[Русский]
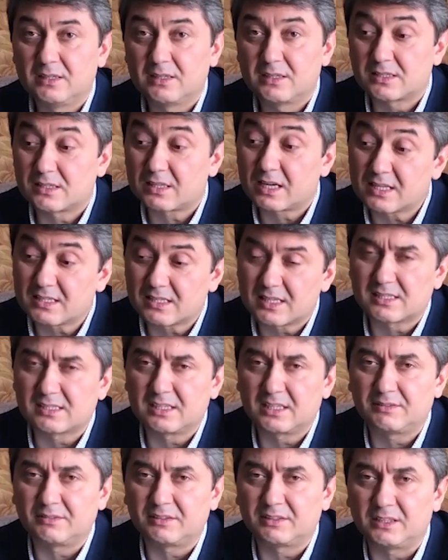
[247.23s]
Сразу
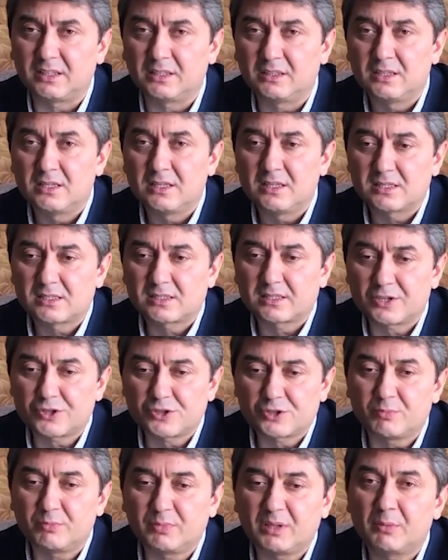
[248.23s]
остановите.
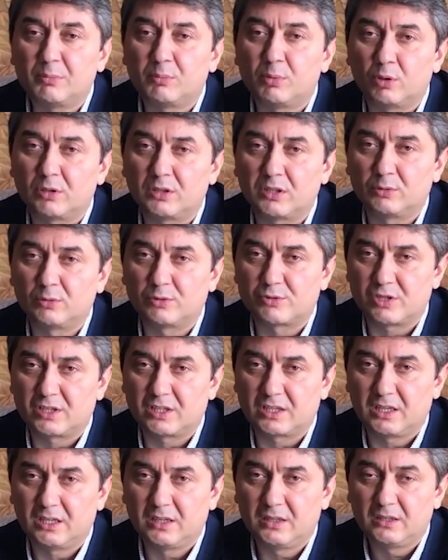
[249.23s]
Скажите, мне больно,
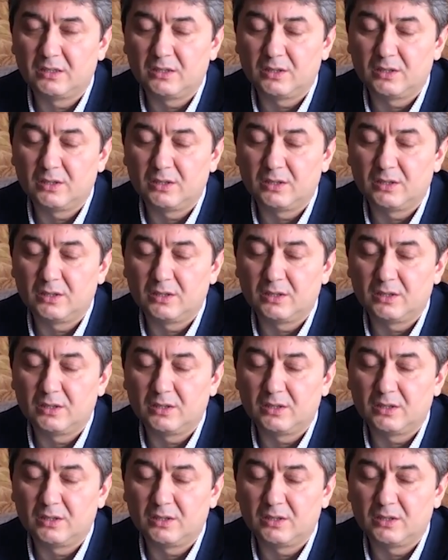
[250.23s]
доченька.